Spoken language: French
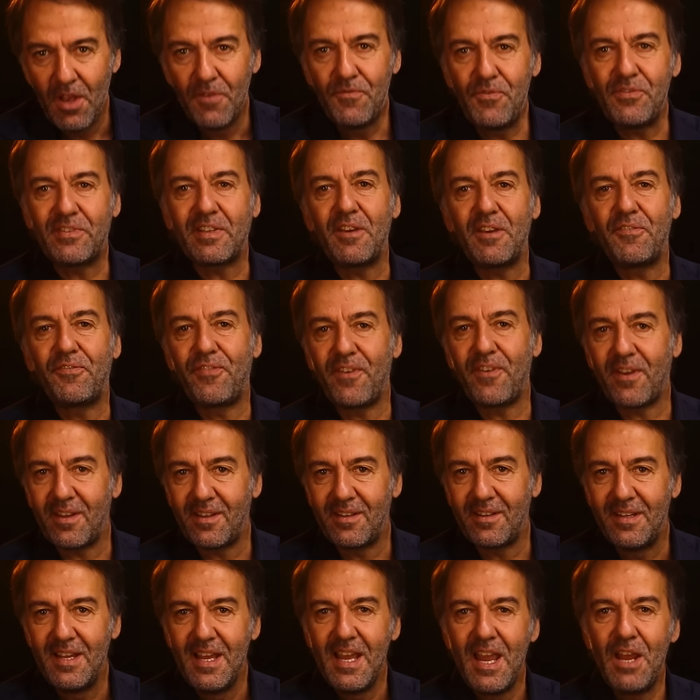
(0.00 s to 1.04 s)
vous serez
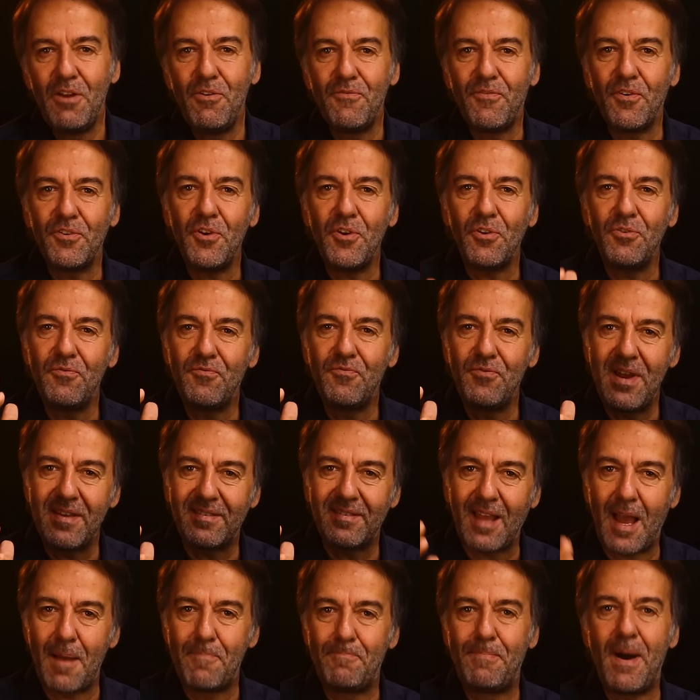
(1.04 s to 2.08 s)
ferré et le vendeur ne vous
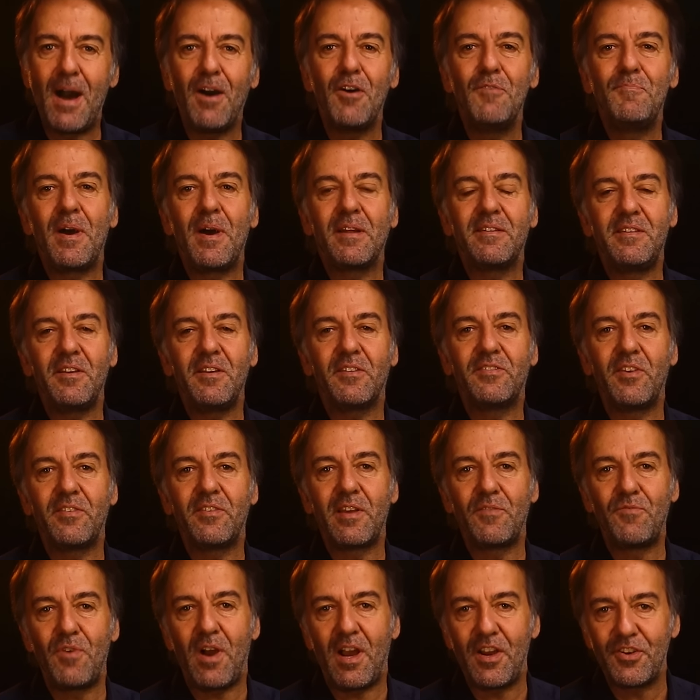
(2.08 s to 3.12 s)
laissera pas repartir sans
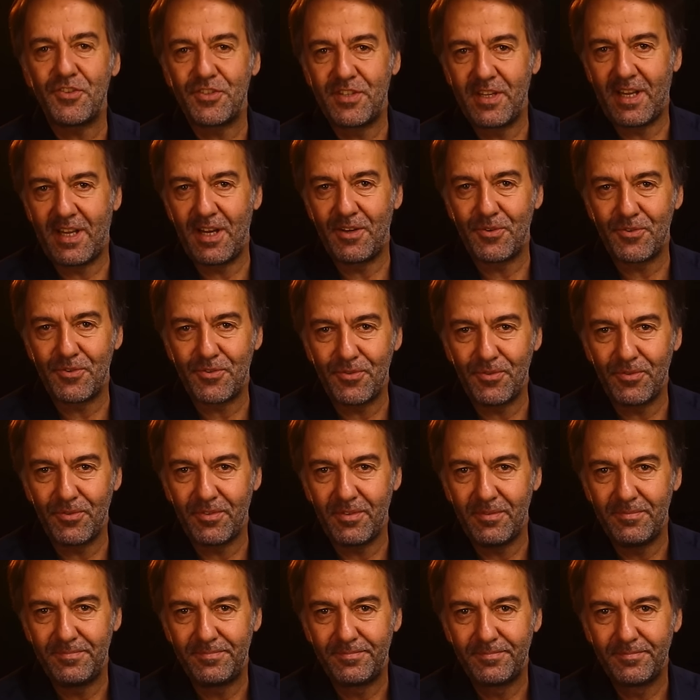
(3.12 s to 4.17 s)
avoir acheté quelque chose.